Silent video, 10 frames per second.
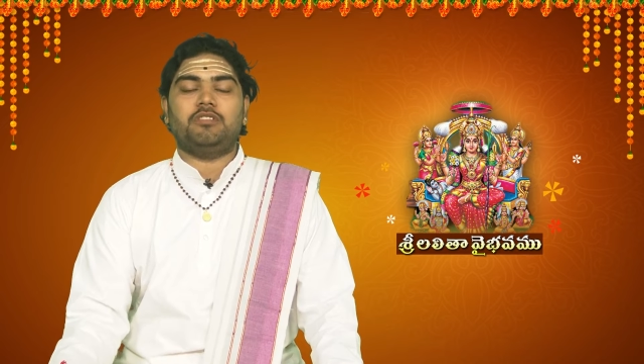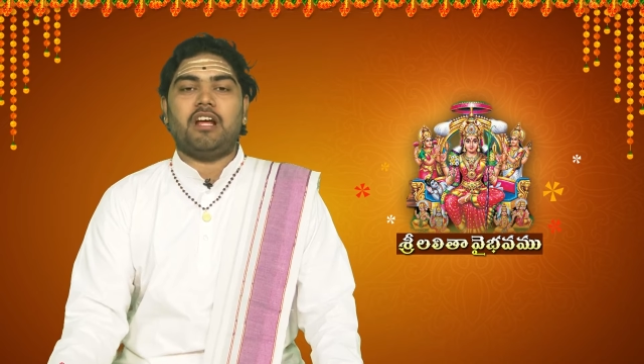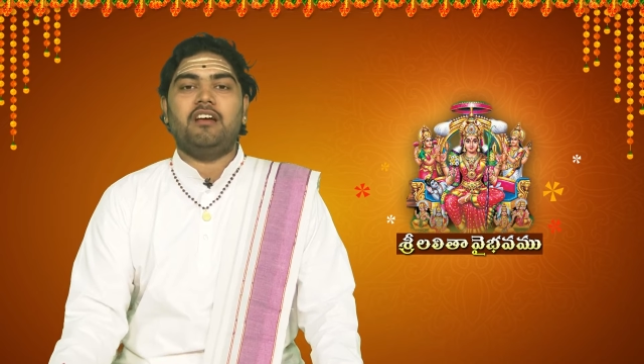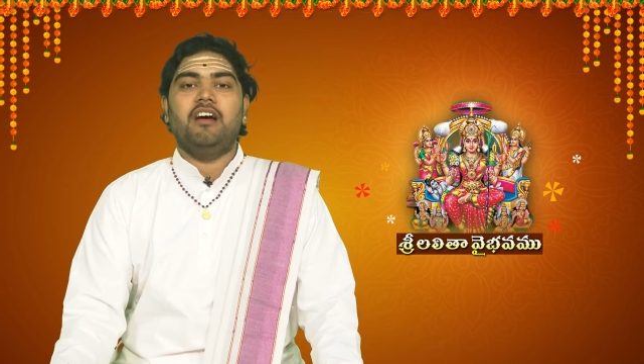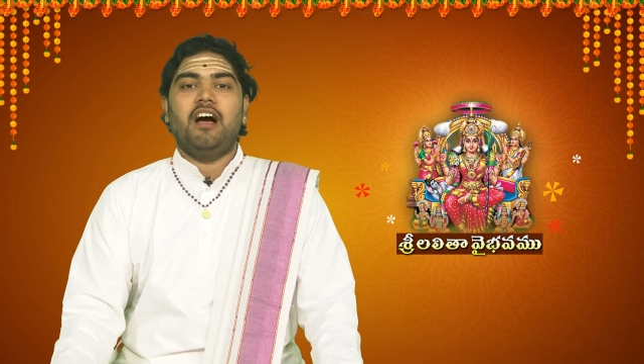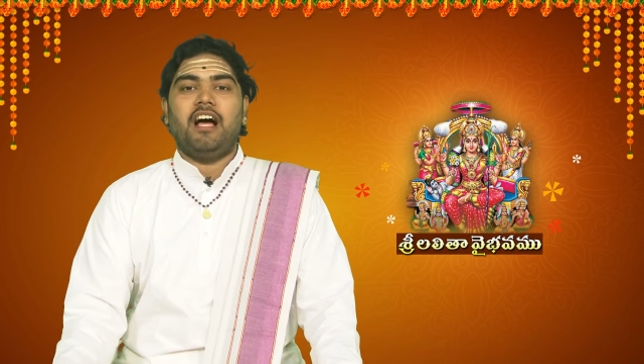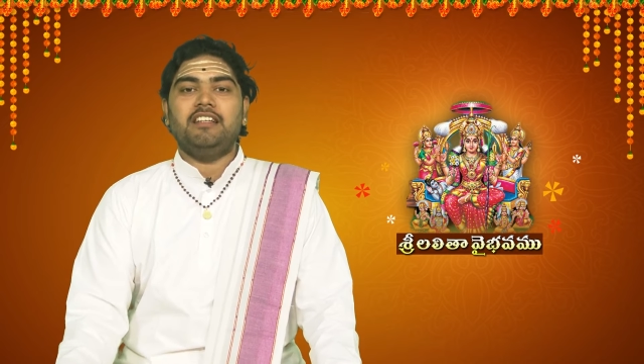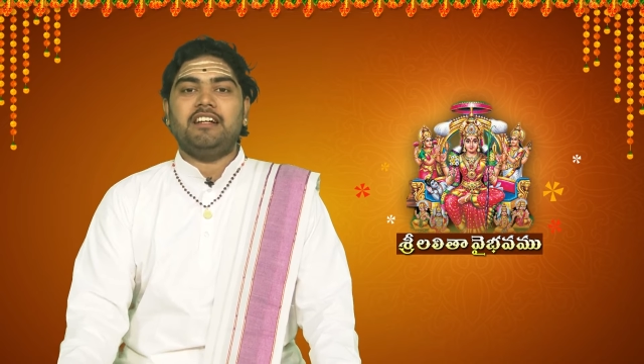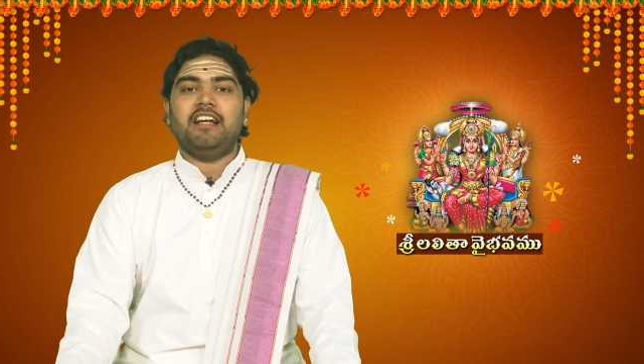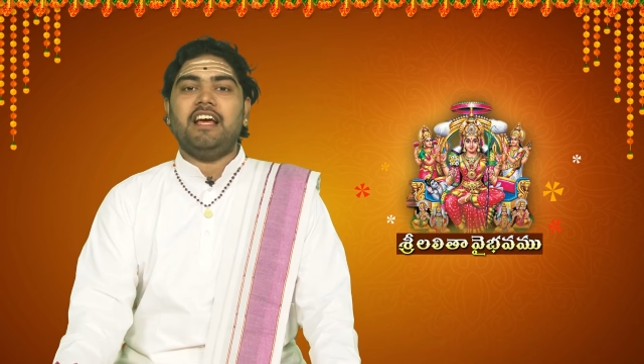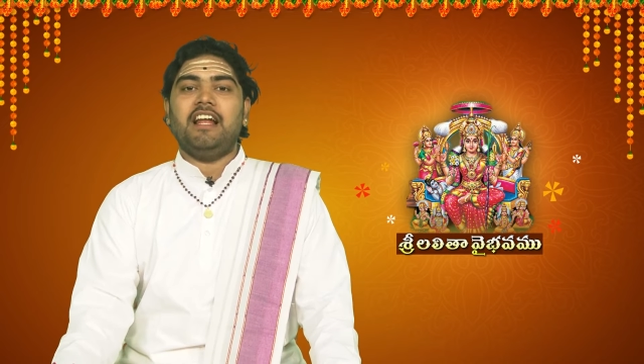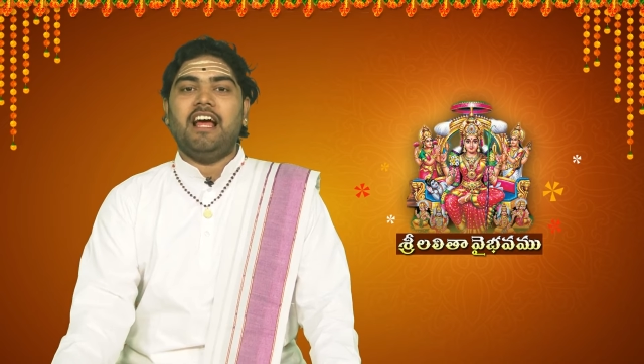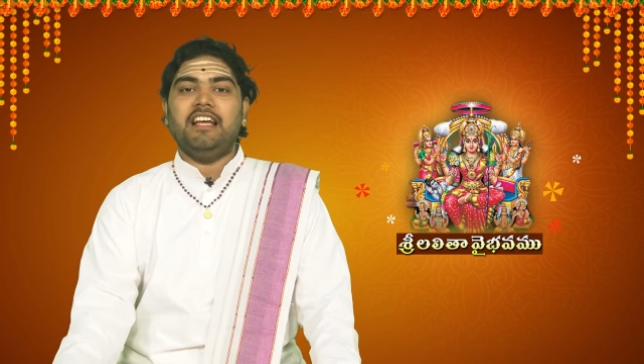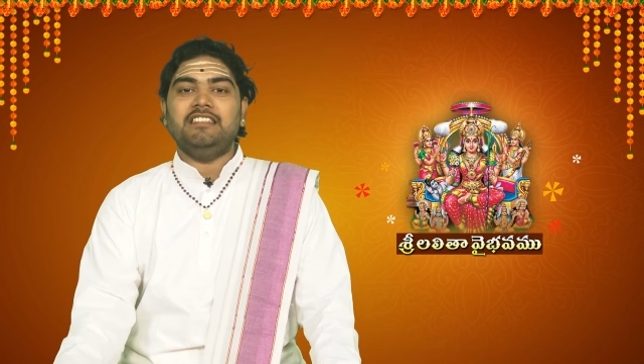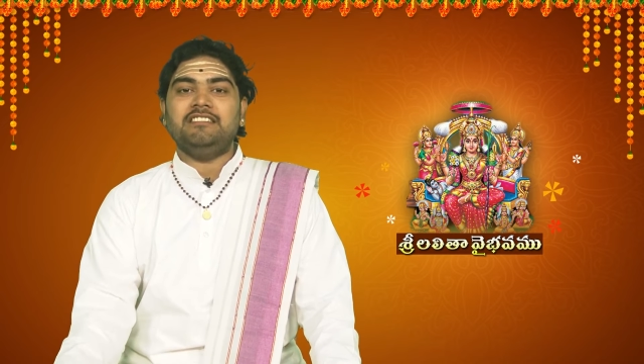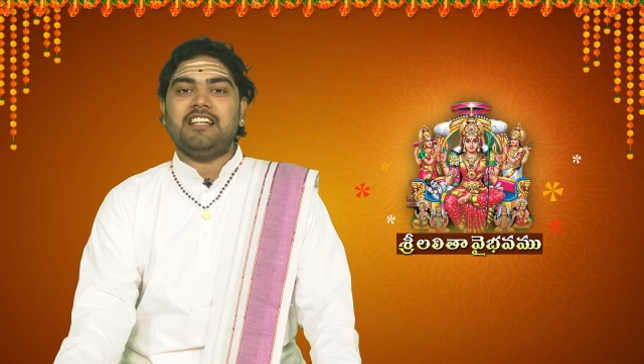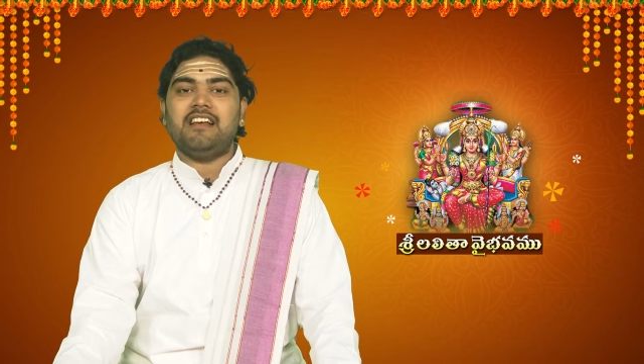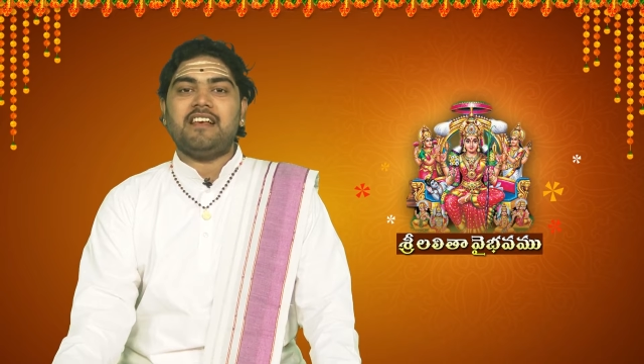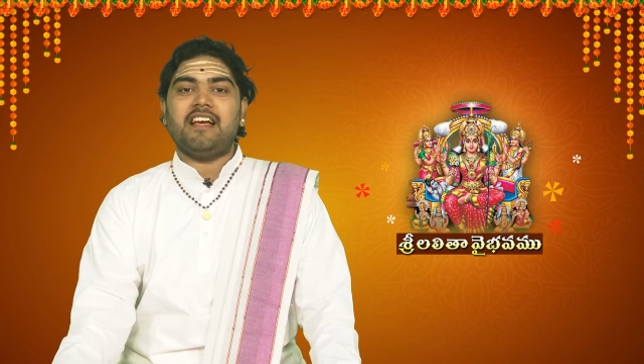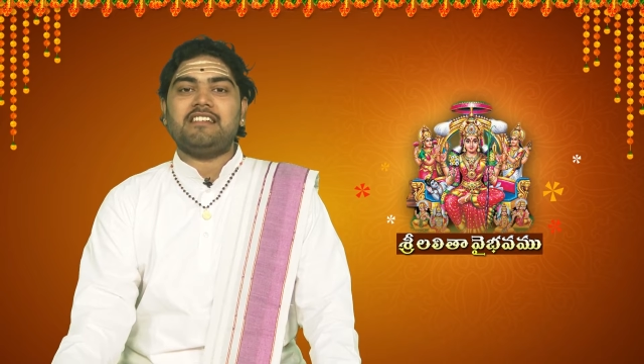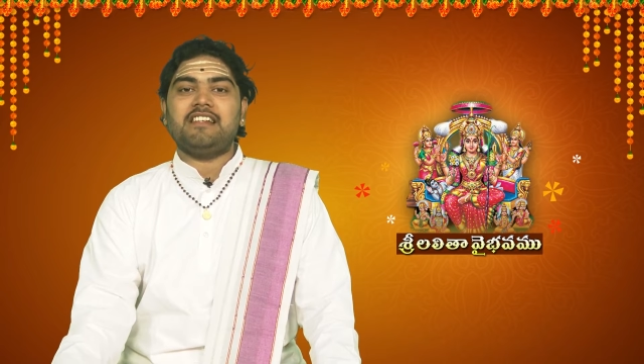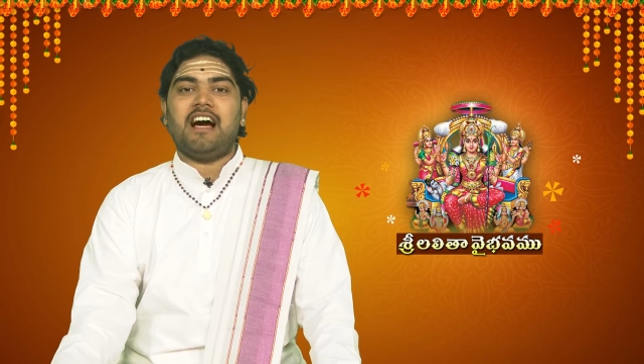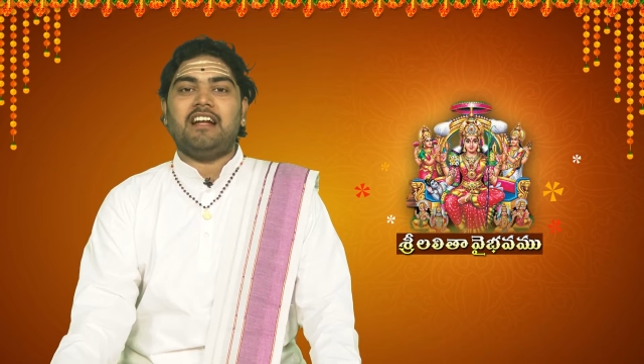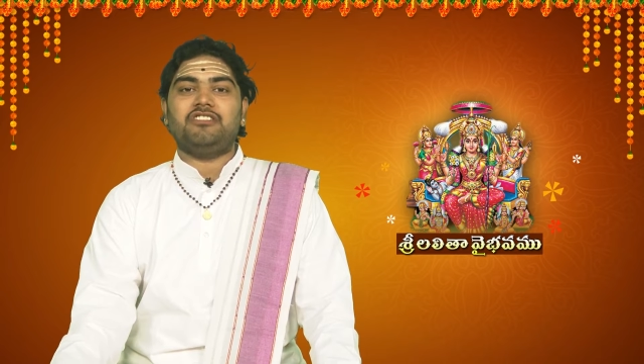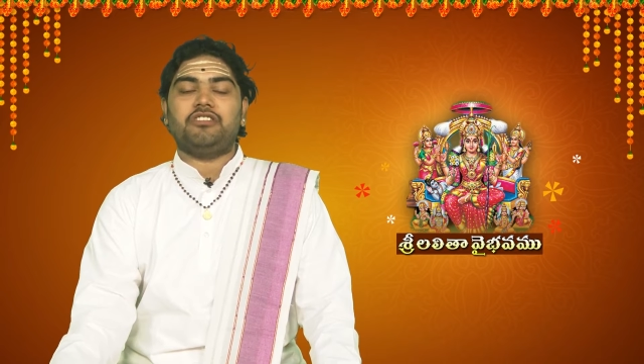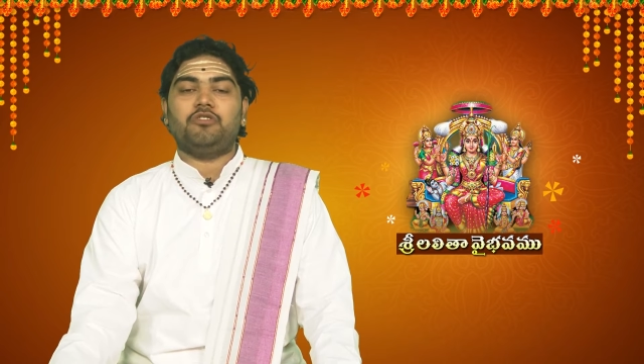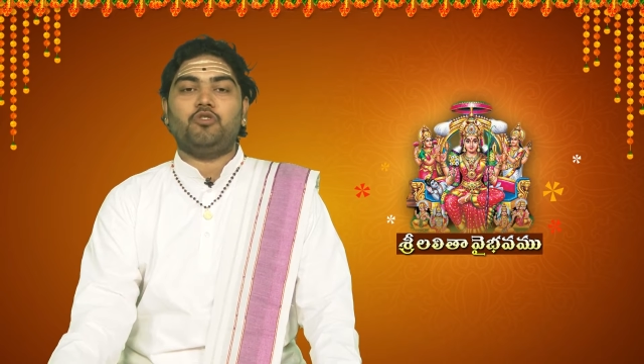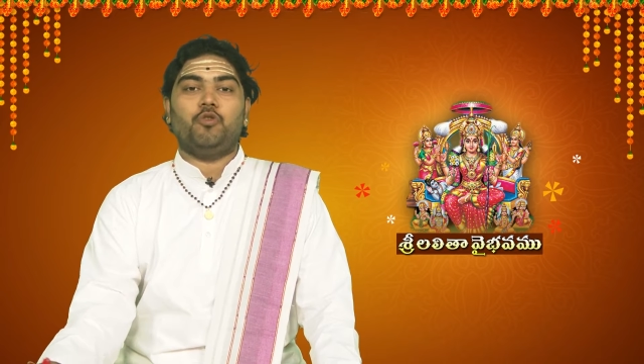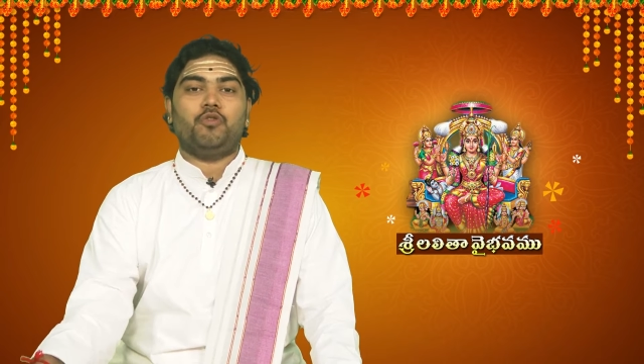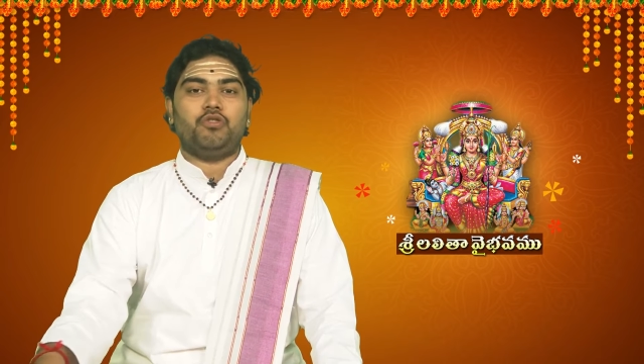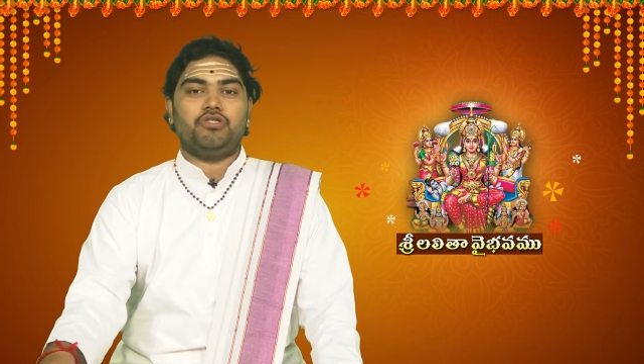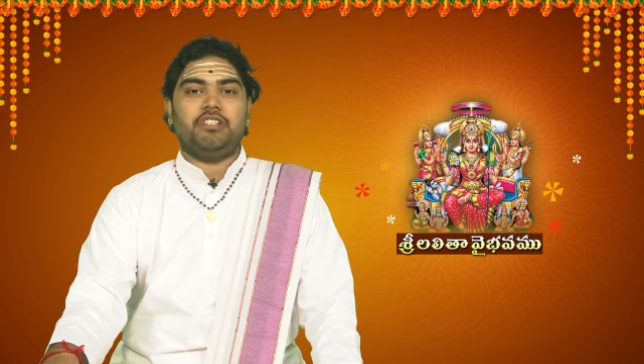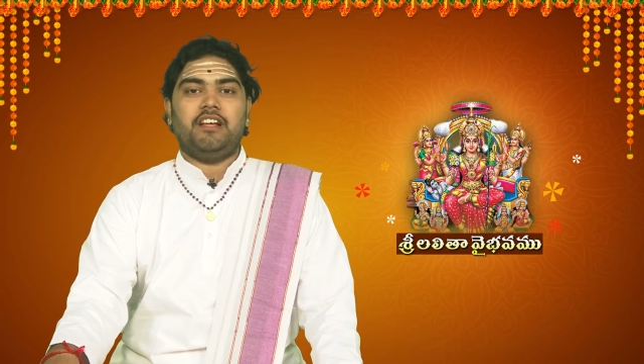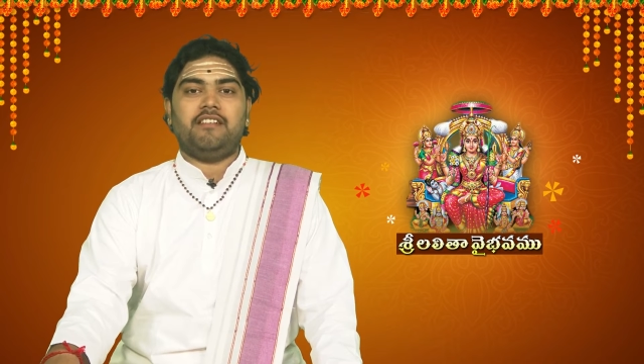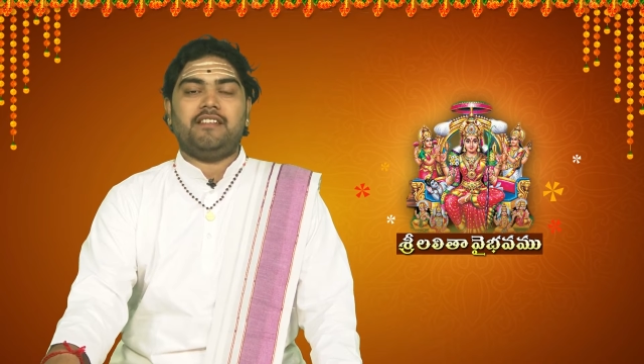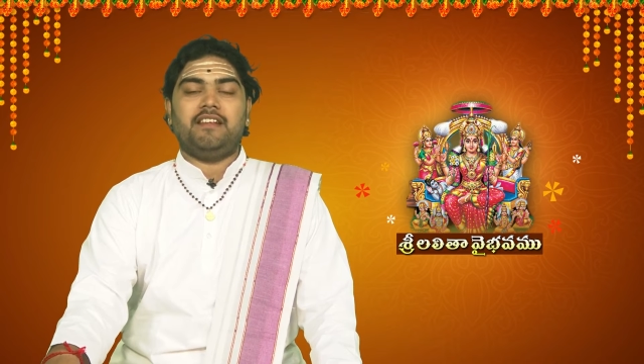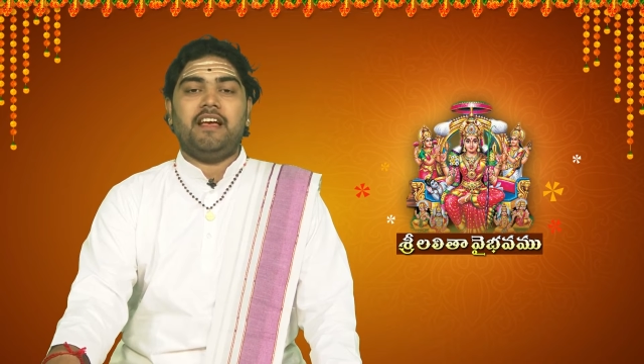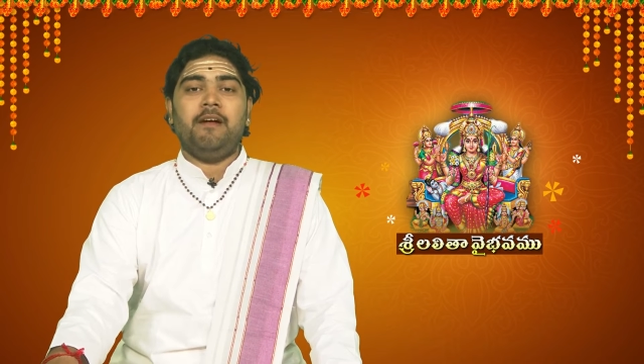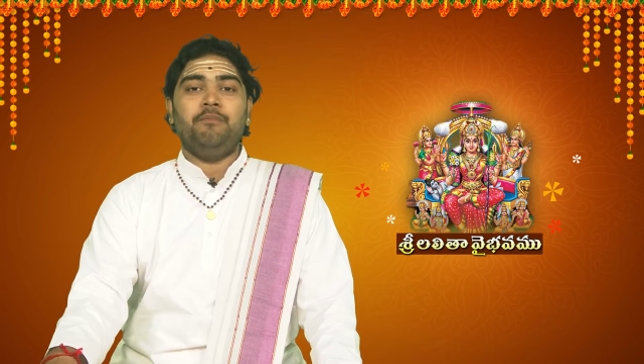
ఉంటాయి అందుకనే లయం చేసే జ్ఞానశక్తితో సృష్టి చేస్తే